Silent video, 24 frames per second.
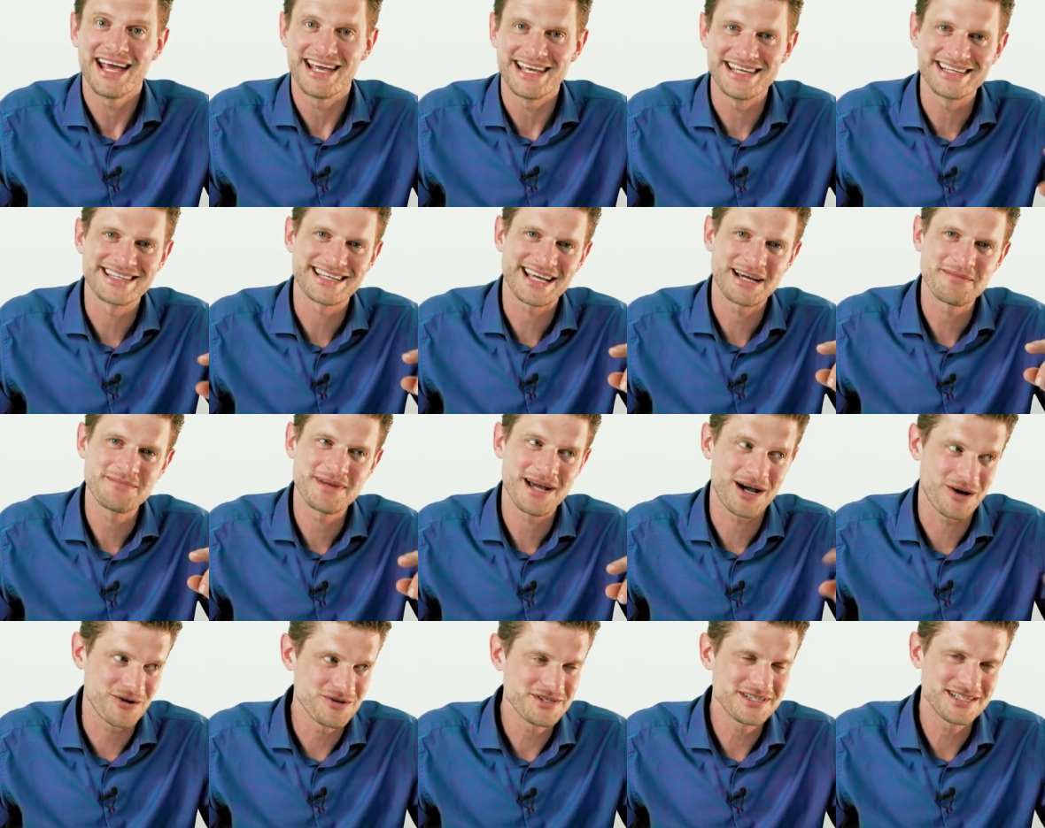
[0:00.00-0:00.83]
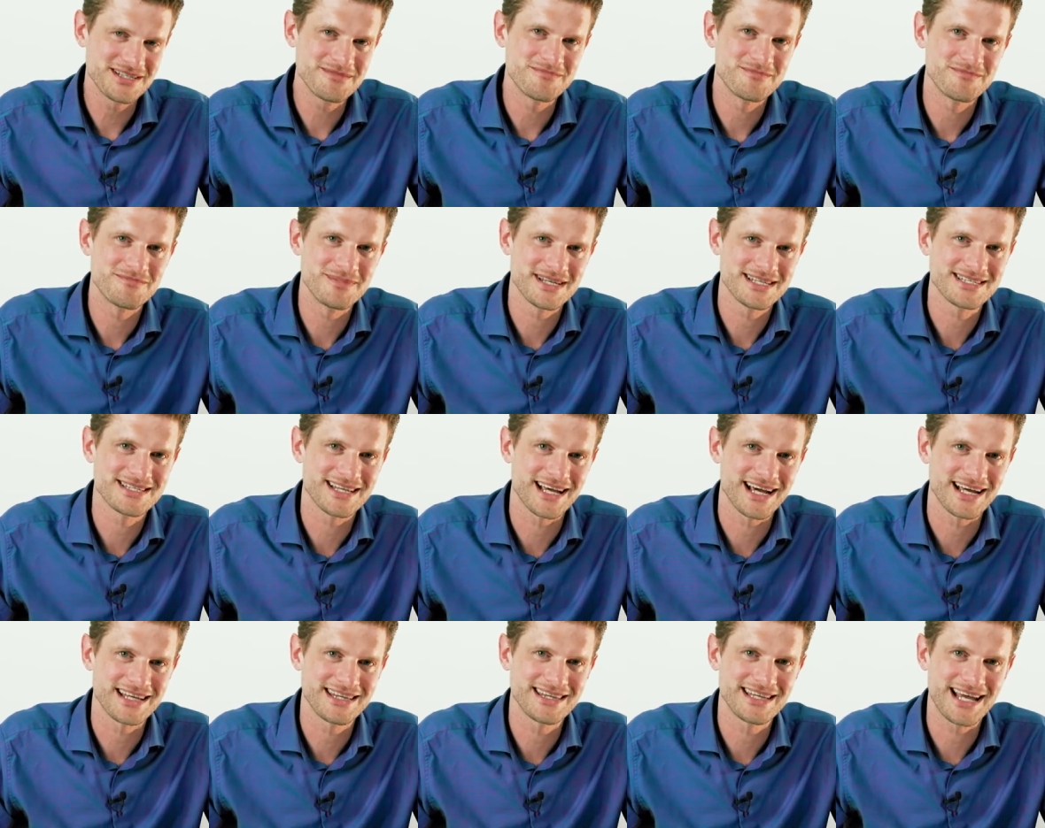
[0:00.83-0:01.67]
Ich kann mir aus den
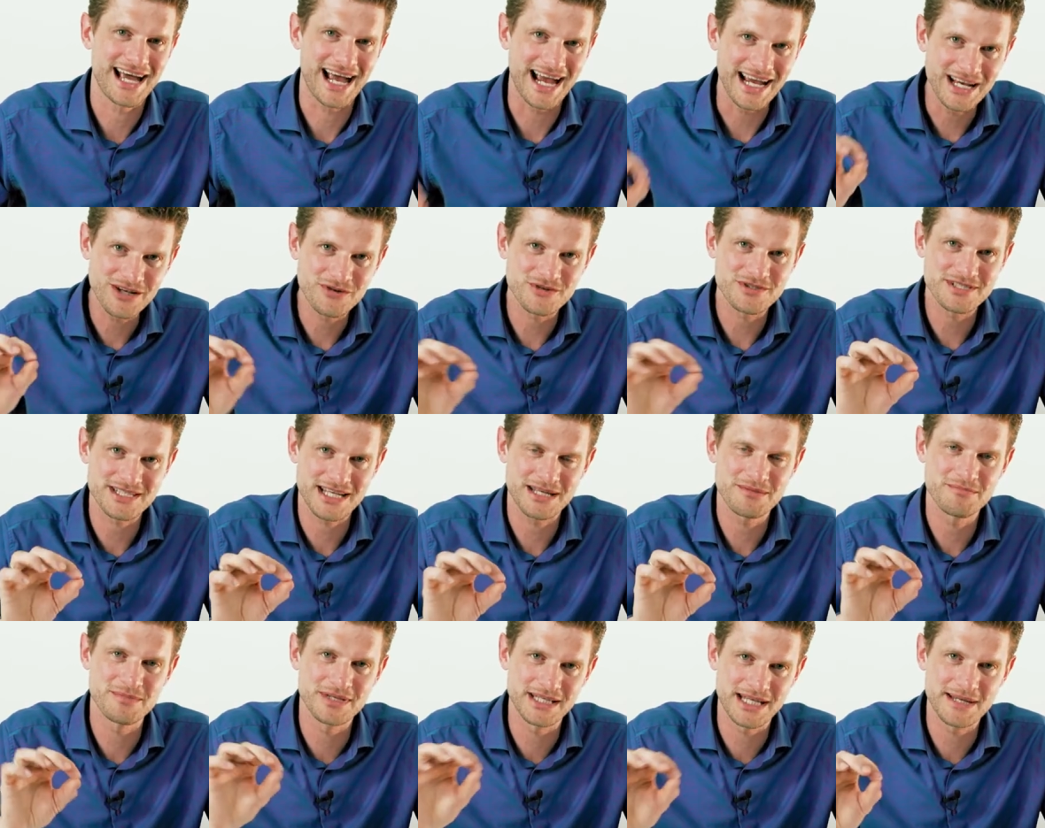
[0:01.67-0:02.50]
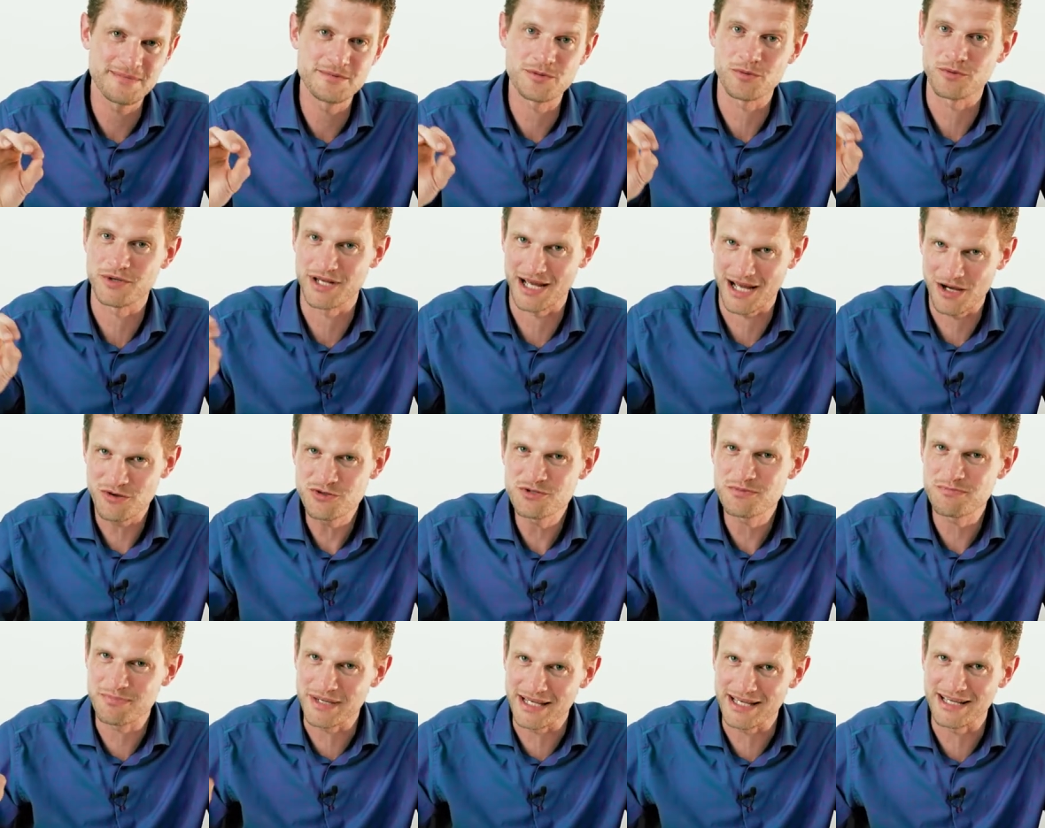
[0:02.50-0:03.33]
Messdaten einen konstanten Betriebspunkt
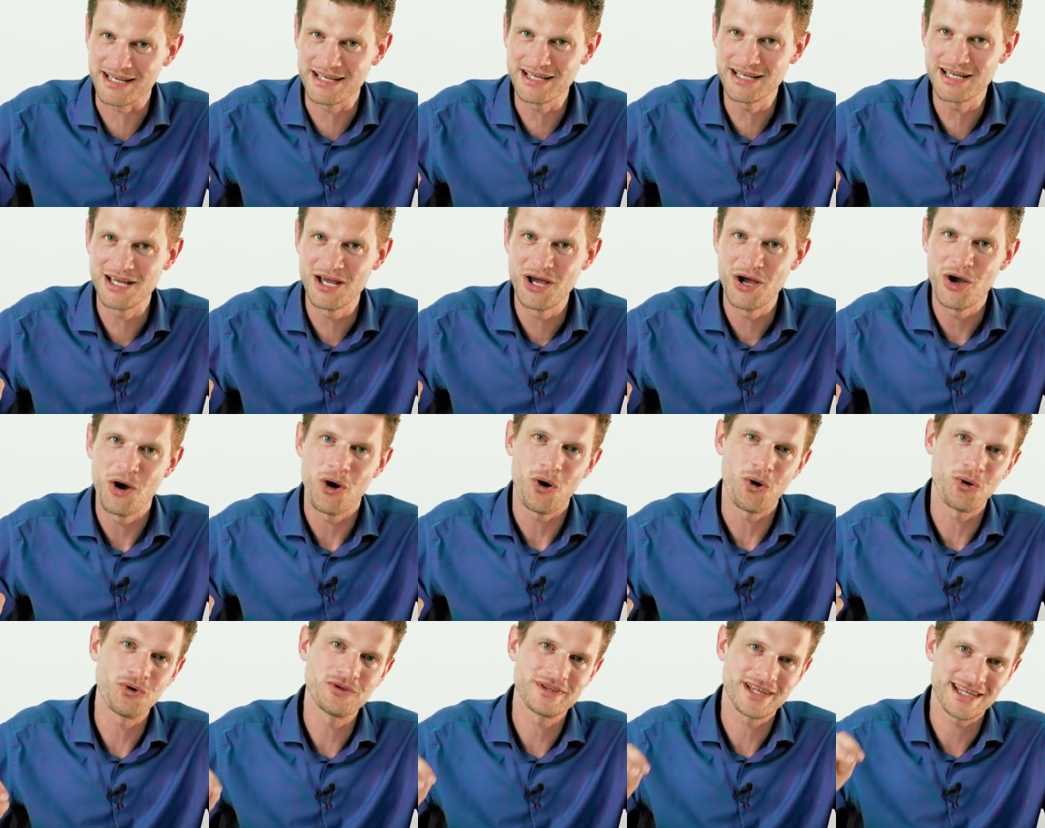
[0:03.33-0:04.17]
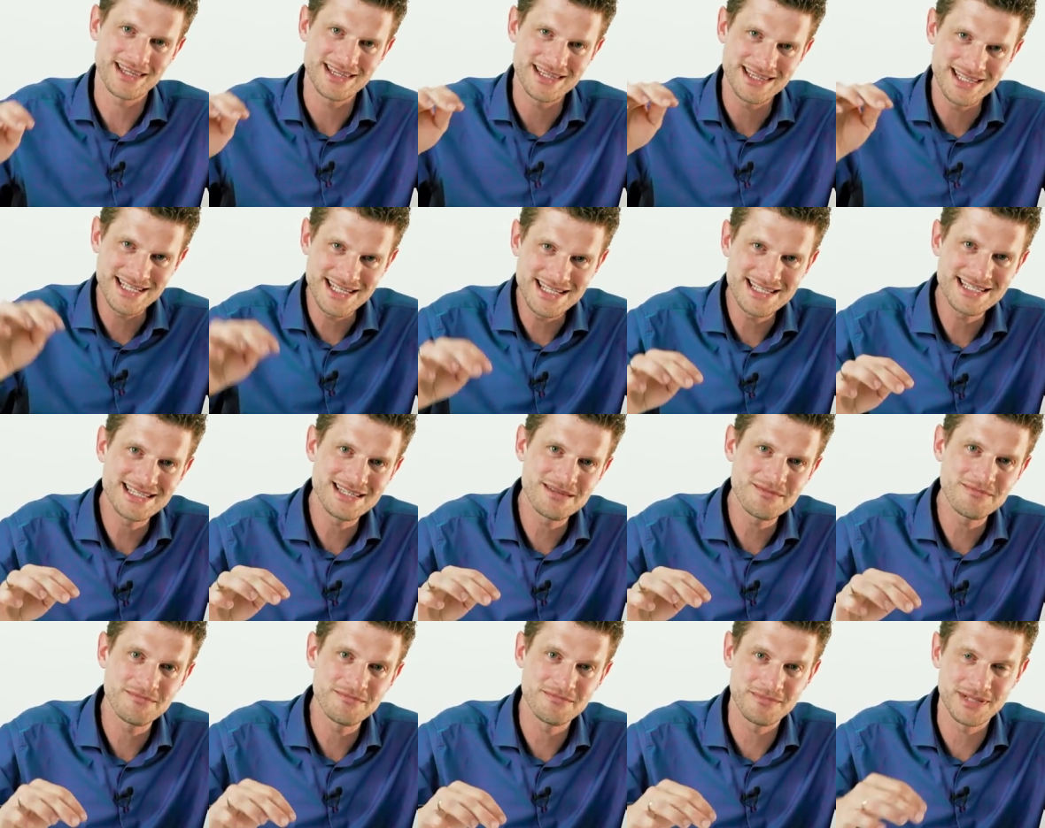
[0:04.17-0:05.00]
herauspicken und dann
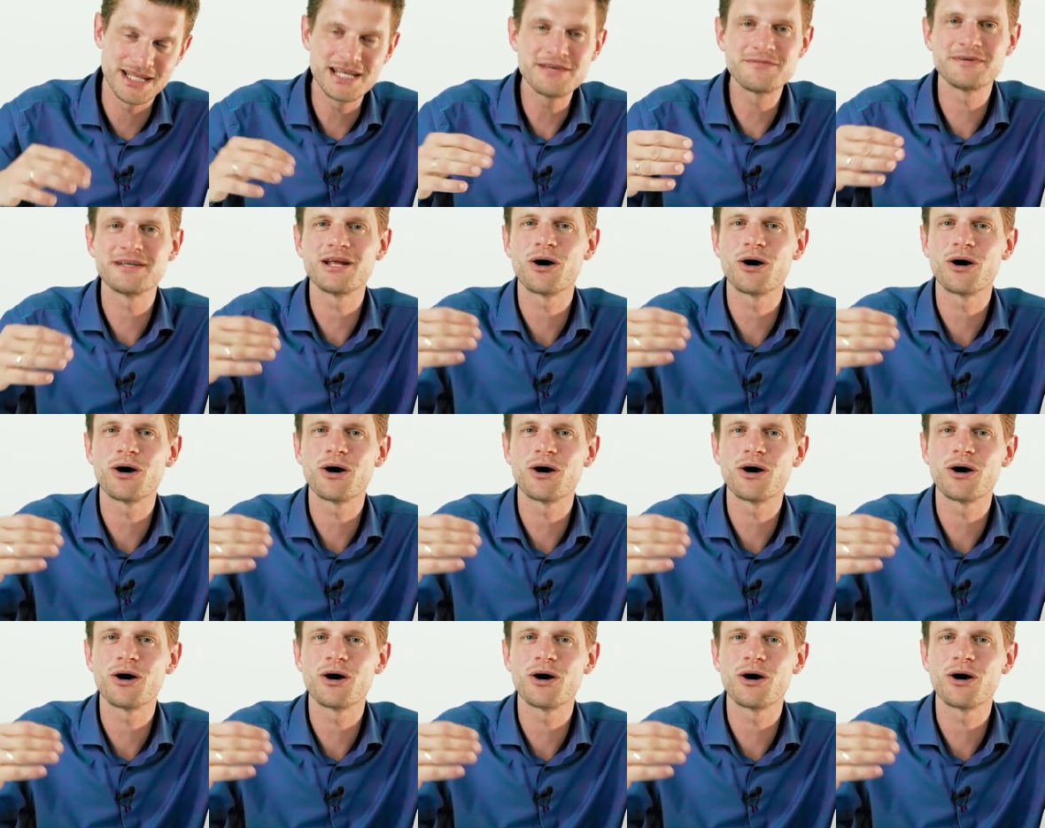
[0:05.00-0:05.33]
diesen mithilfe